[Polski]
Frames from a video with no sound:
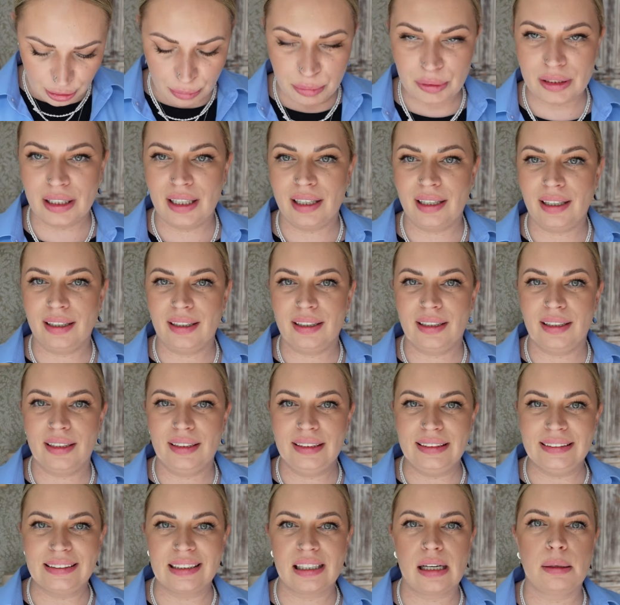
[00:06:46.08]
Bo na e,
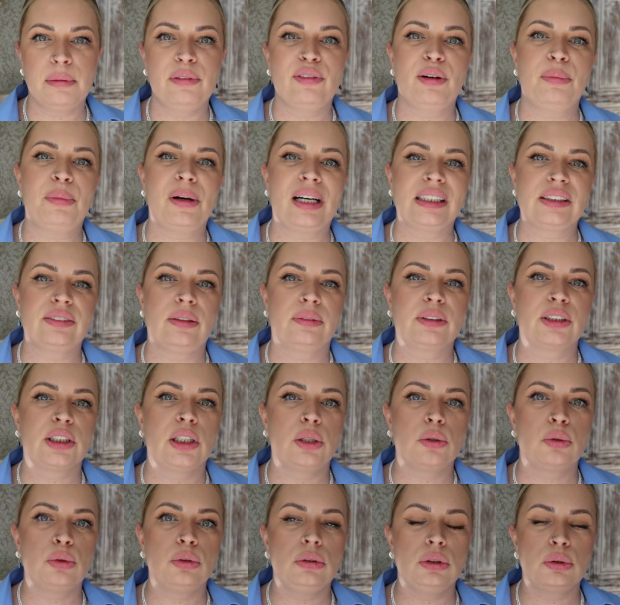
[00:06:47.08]
Instagramie Wam pokazałam
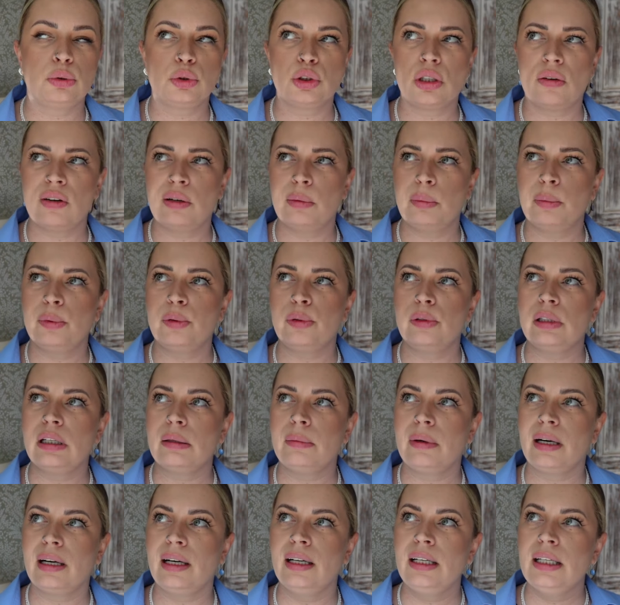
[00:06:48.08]
takie różowe, były
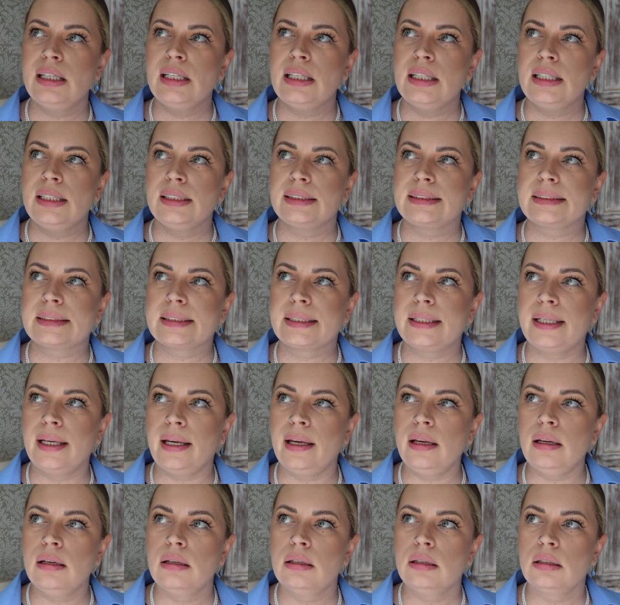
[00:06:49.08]
chyba ski,